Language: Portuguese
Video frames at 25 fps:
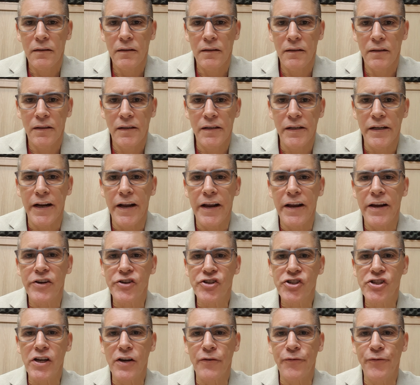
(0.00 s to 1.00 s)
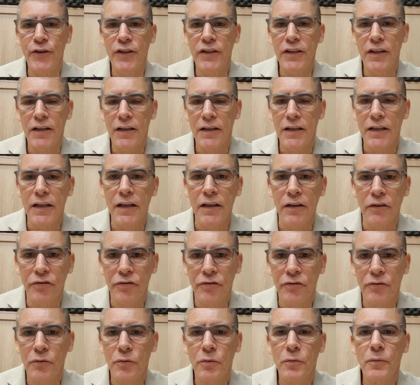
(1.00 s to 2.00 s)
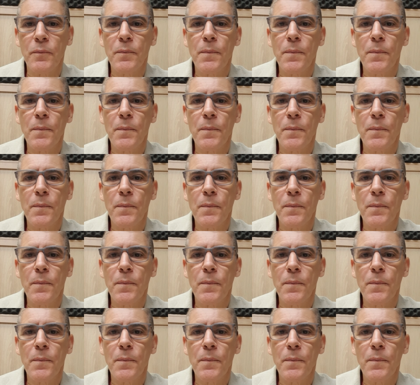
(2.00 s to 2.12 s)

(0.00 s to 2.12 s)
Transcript: Igreja Vida em Cristo,